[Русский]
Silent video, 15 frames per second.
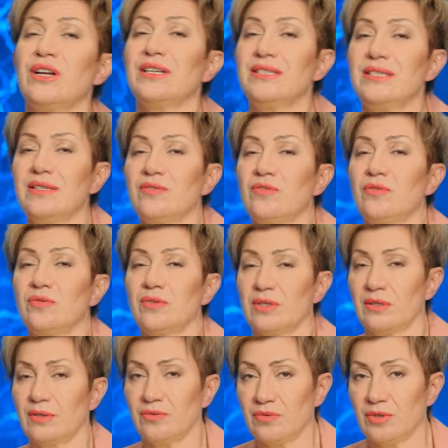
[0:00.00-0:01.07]
один
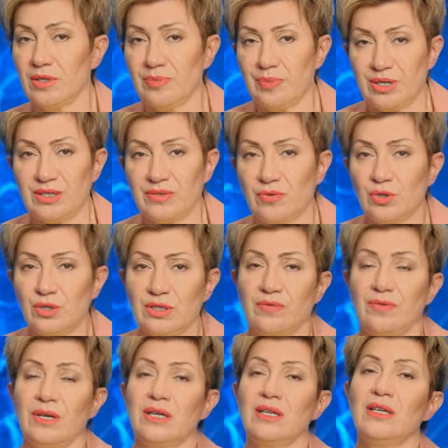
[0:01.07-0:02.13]
э, в
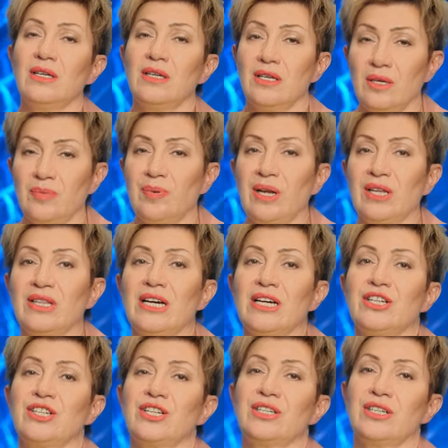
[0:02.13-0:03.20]
производстве и
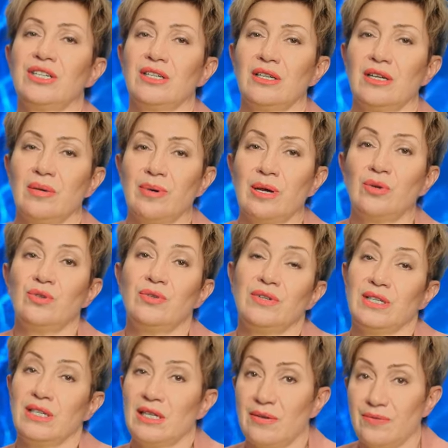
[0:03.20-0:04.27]
продажах
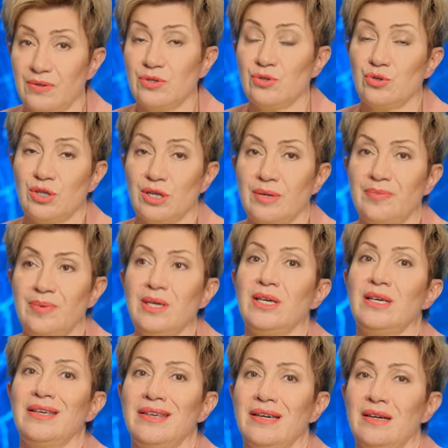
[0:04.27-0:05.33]
оборудования для физиотерапии.
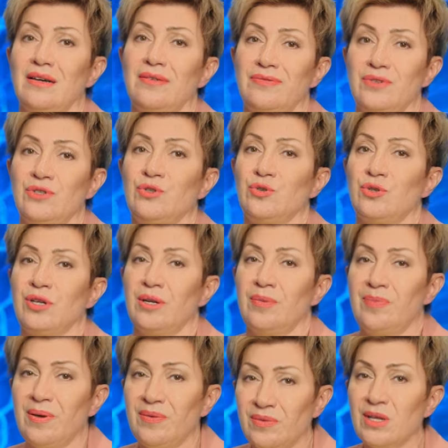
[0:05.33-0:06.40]
И я как
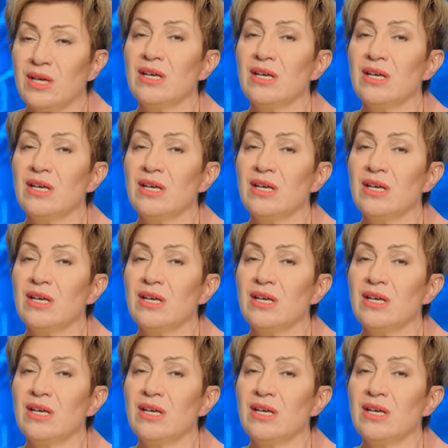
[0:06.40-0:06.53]
физиотерапевт